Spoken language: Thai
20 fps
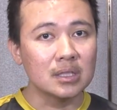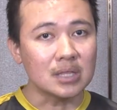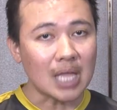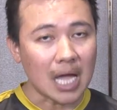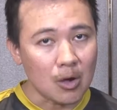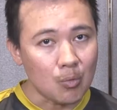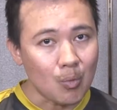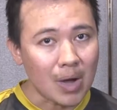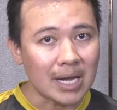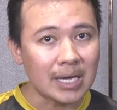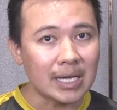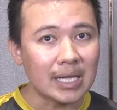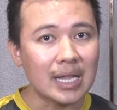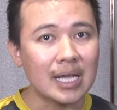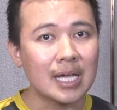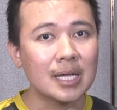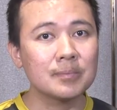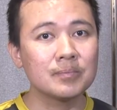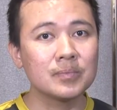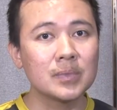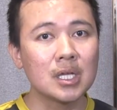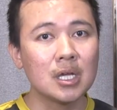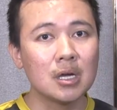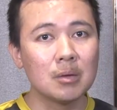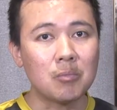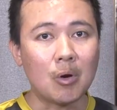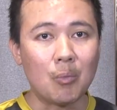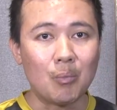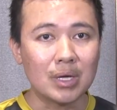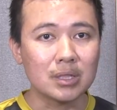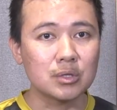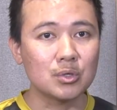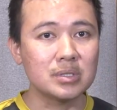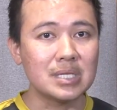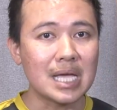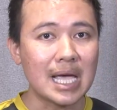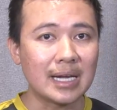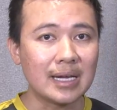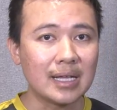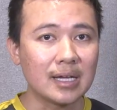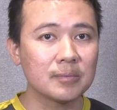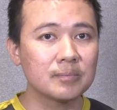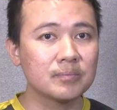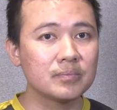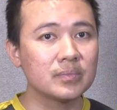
ทั้งวันเนี่ยนะผมว่าส่วนใหญ่เนี่ย